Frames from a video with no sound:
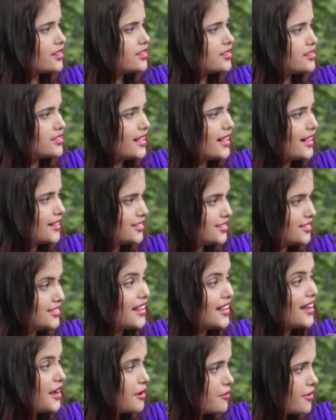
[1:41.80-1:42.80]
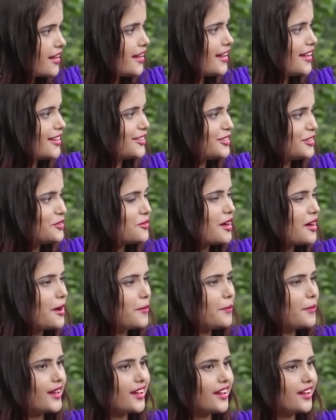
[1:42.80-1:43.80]
जहाँ जहाँ मैं रहती हूँ
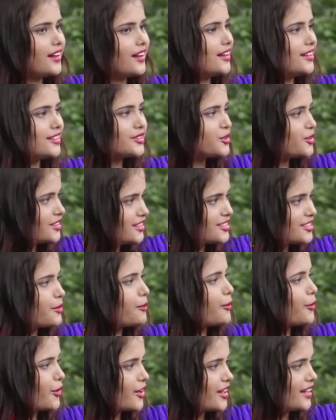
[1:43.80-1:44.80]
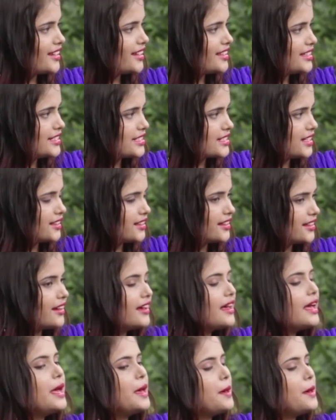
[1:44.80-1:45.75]
वहाँ पे गर्ल्स को इतना सपोर्ट नहीं किया जाता है